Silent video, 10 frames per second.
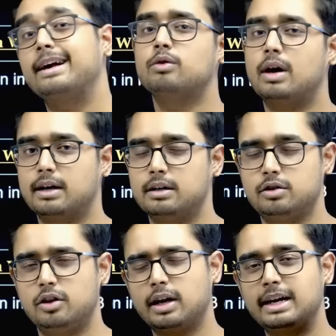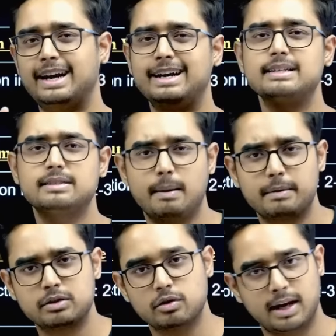ఎక్కువ అడగచ్చు ఎందుకంటే రెండేసి
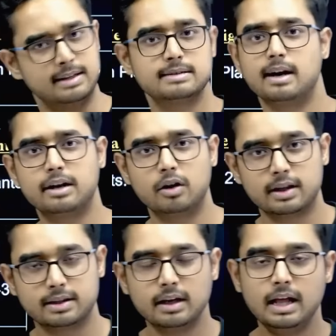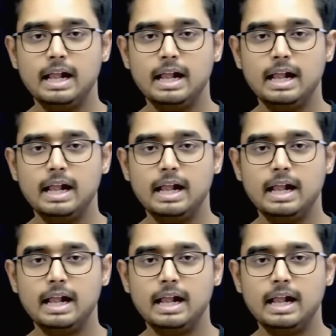చాప్టర్స్ ఉన్నాయి ఎన్సీఆర్టీలో అయితే